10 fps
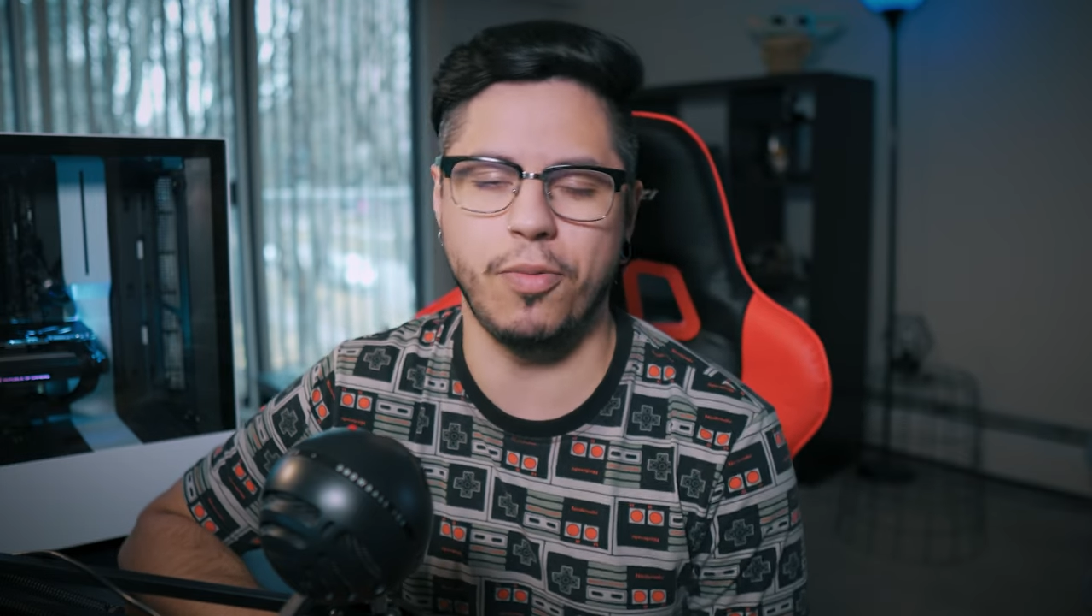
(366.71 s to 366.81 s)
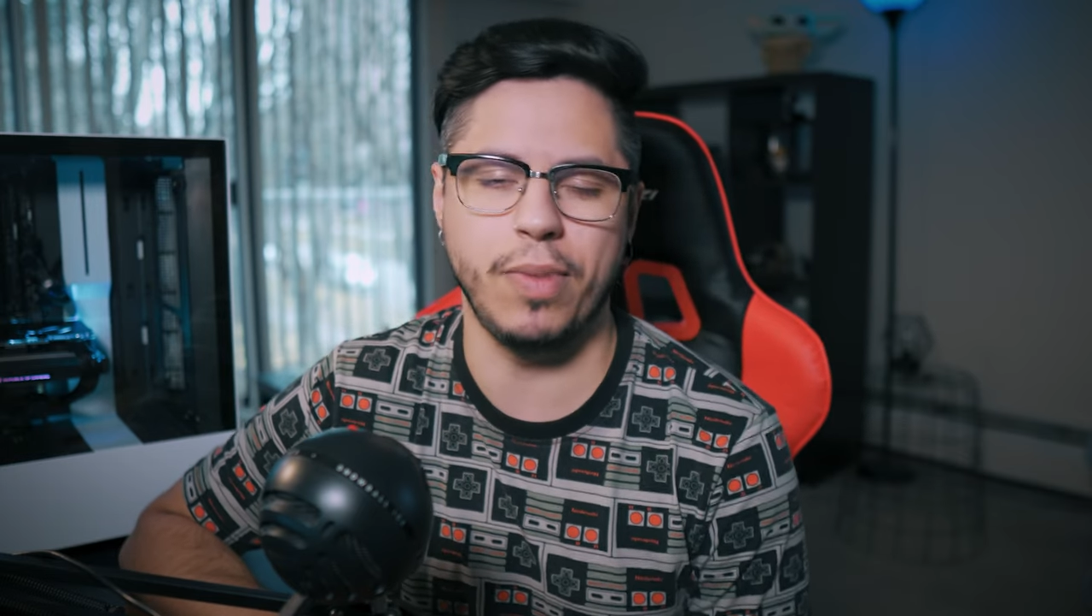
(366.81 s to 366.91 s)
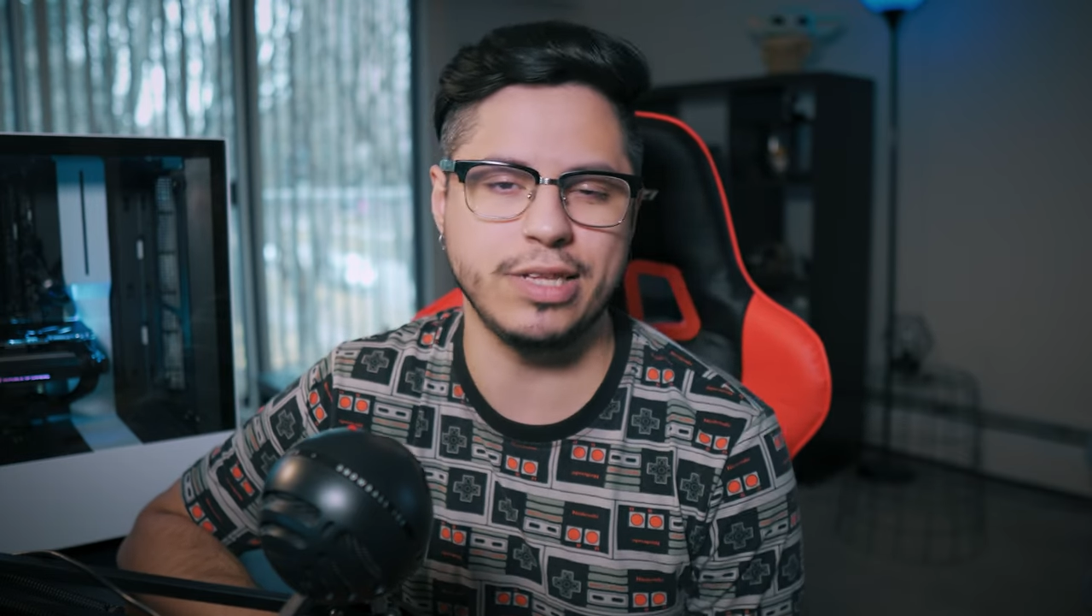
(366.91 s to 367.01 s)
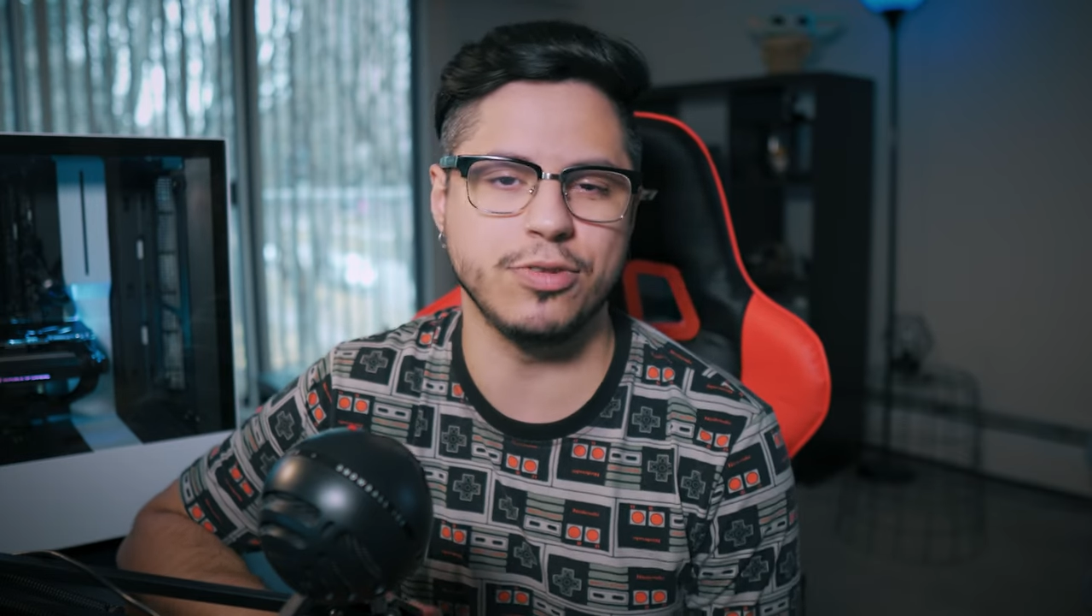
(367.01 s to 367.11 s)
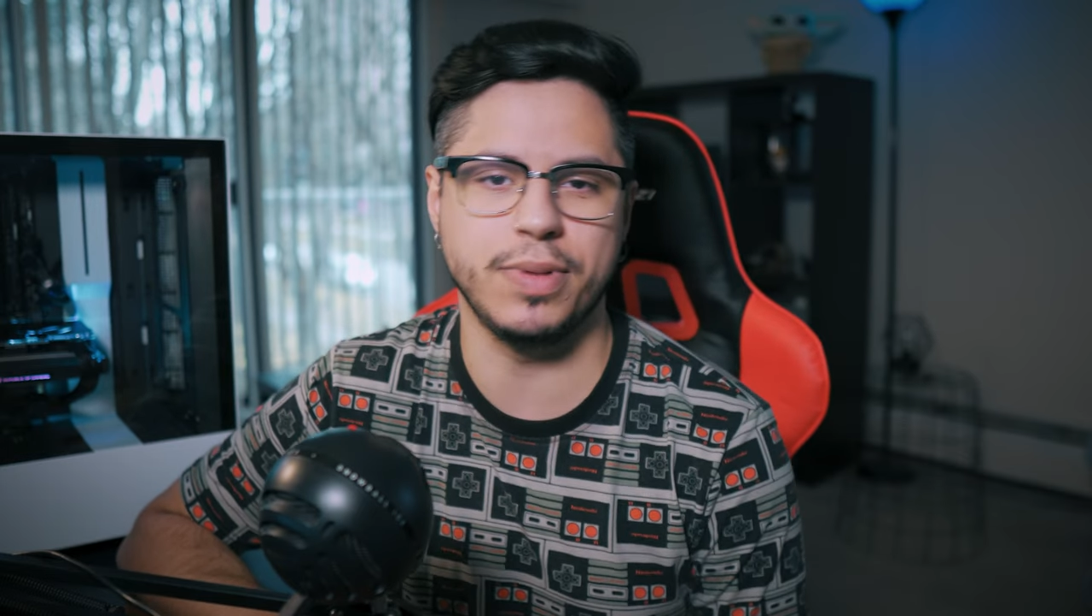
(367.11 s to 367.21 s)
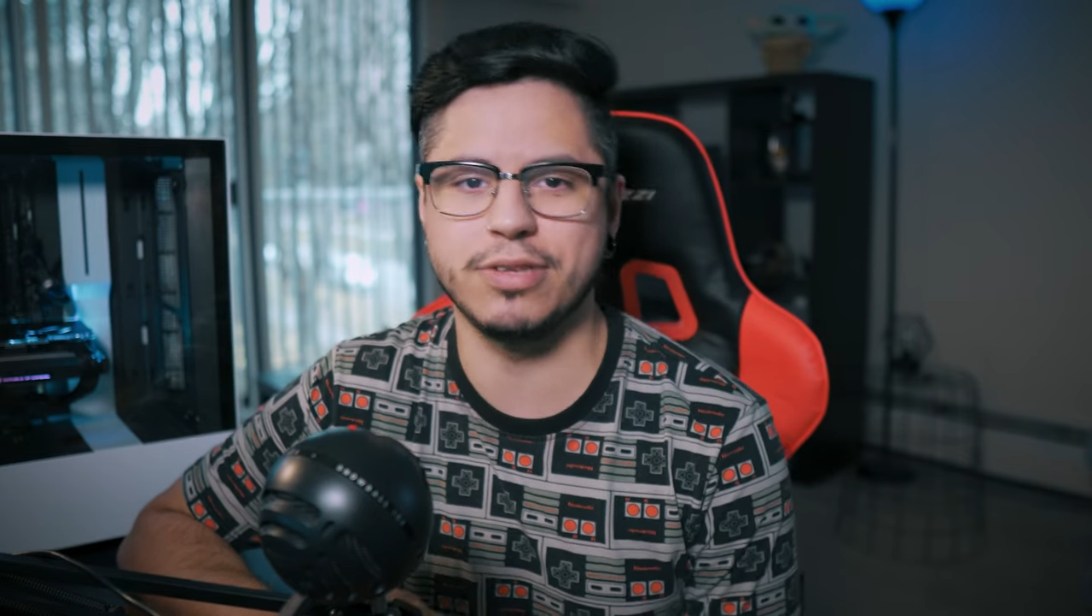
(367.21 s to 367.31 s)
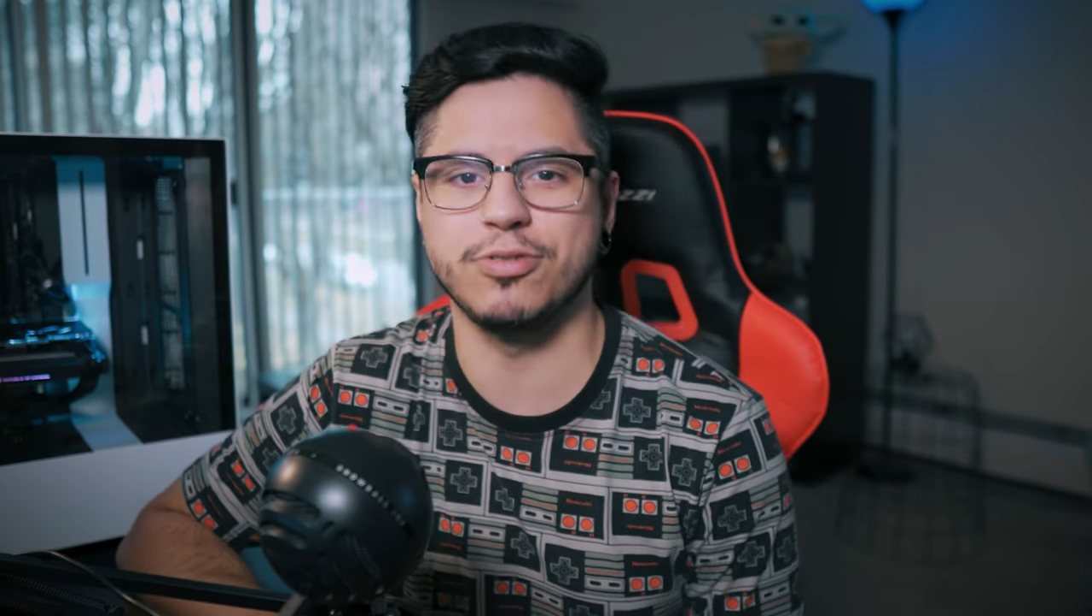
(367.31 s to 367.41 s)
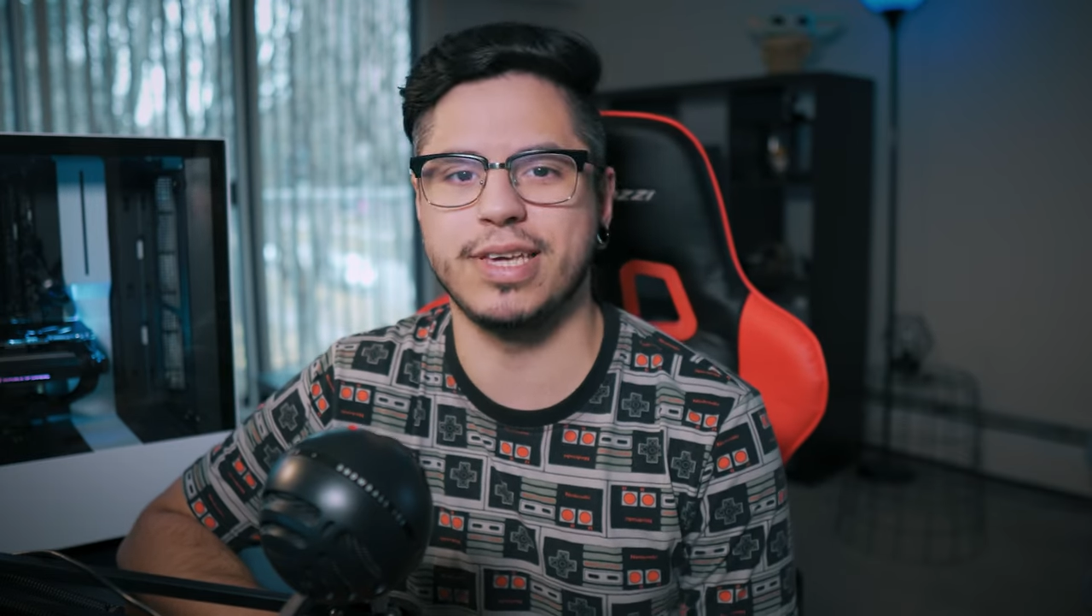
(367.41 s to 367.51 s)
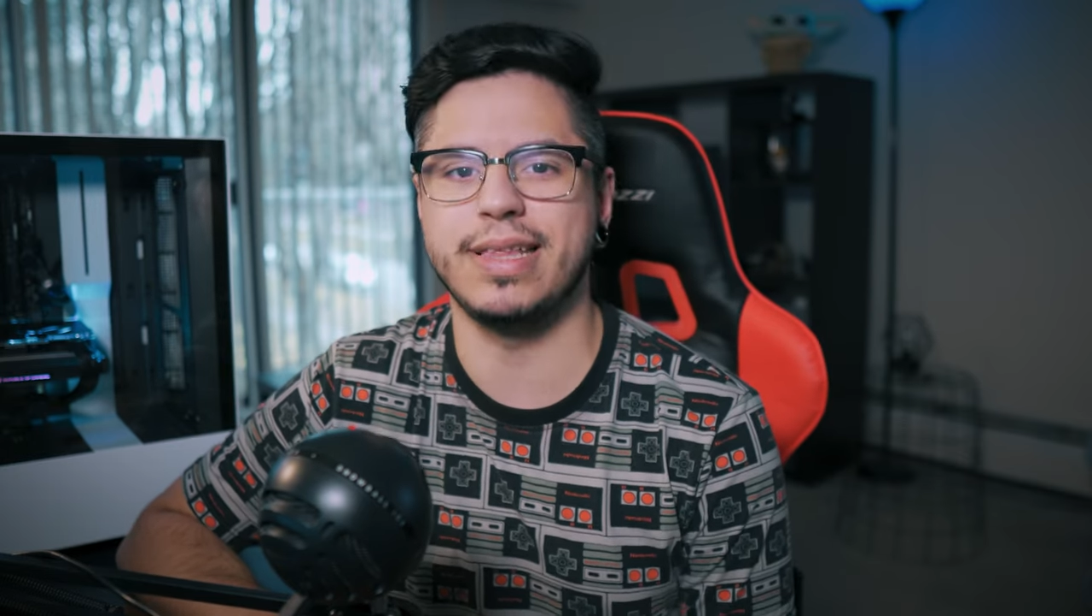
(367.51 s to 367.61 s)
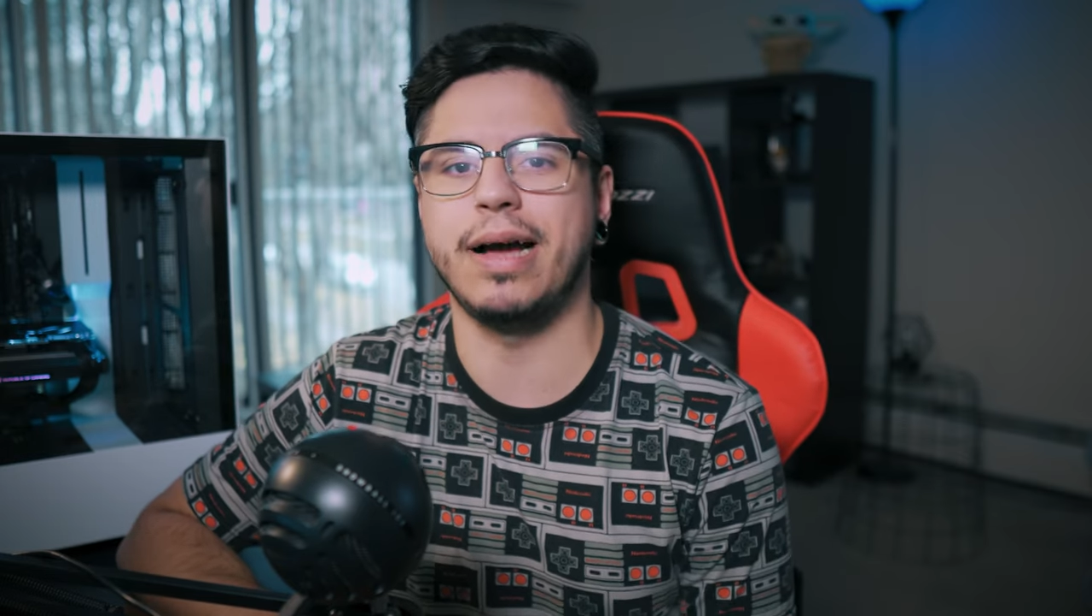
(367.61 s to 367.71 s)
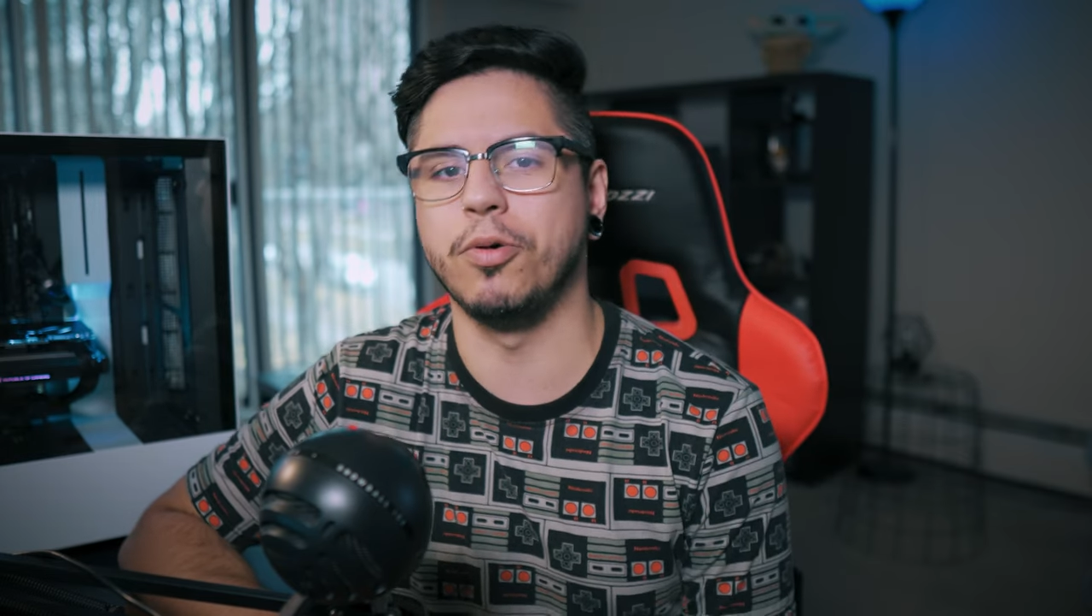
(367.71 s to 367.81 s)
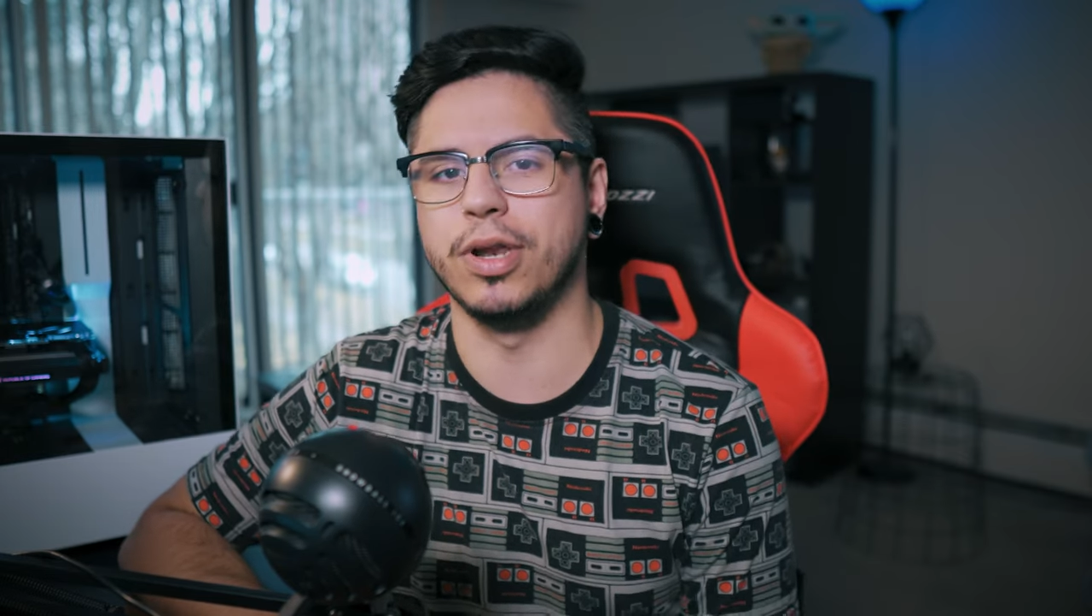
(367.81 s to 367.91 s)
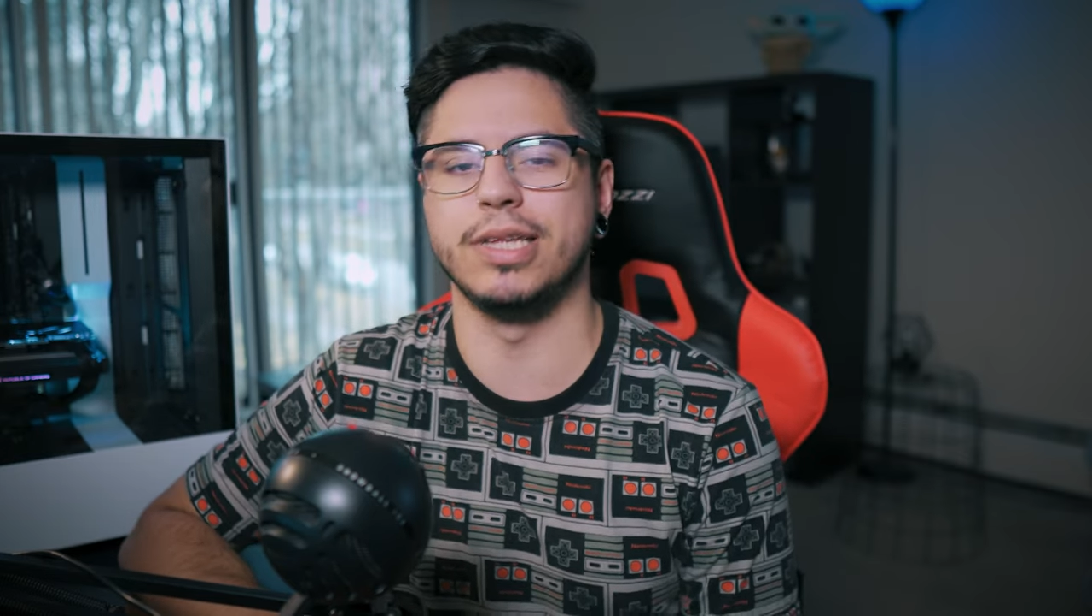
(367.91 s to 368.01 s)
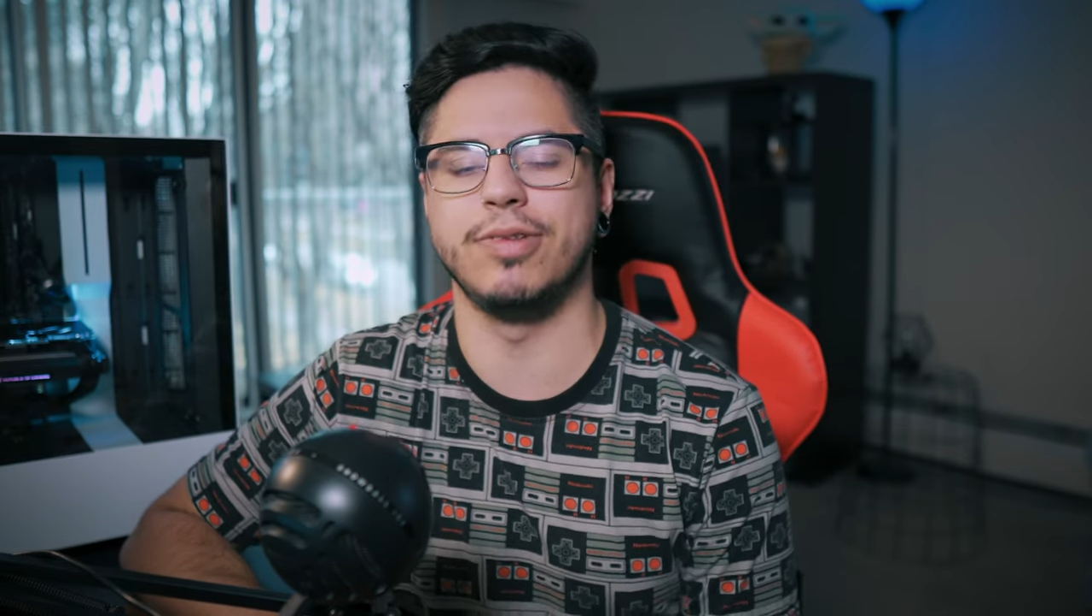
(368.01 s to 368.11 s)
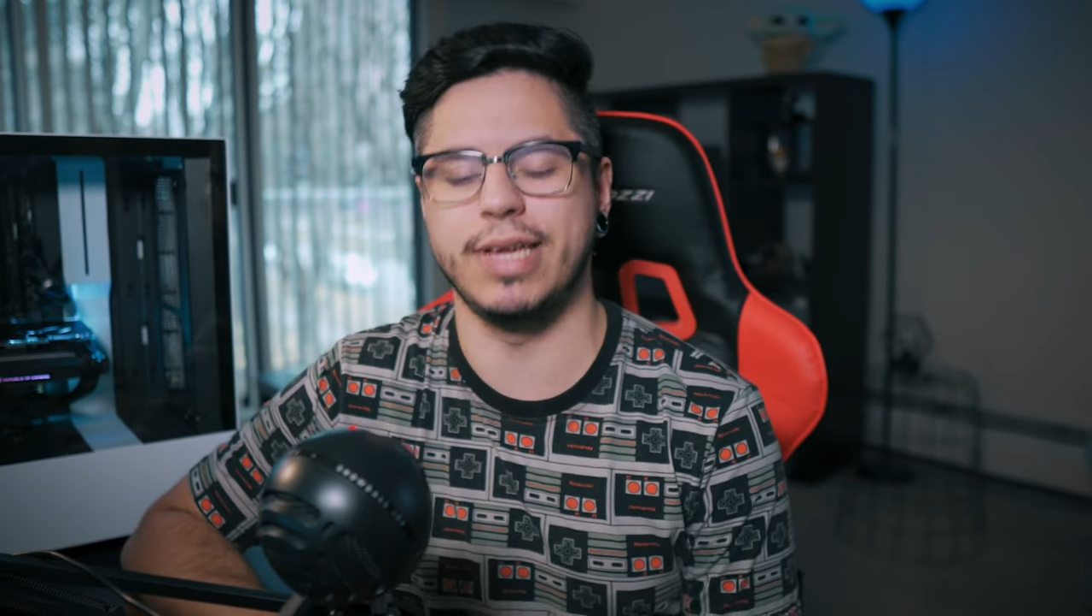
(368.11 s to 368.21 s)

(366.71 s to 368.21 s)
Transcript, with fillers: mais ou menos o que tá rolando